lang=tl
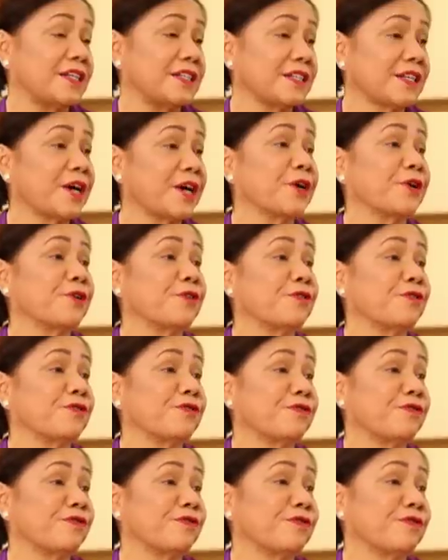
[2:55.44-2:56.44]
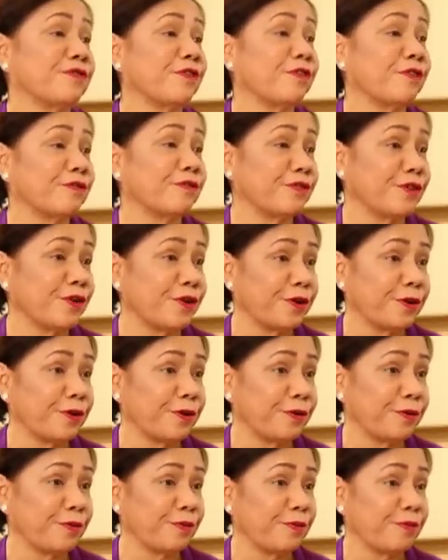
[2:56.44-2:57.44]
start of of
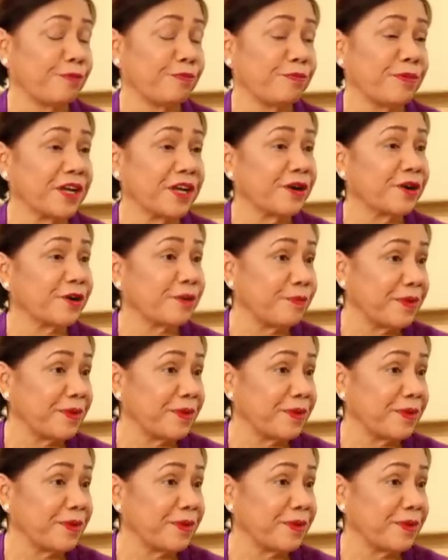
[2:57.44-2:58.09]
your bigger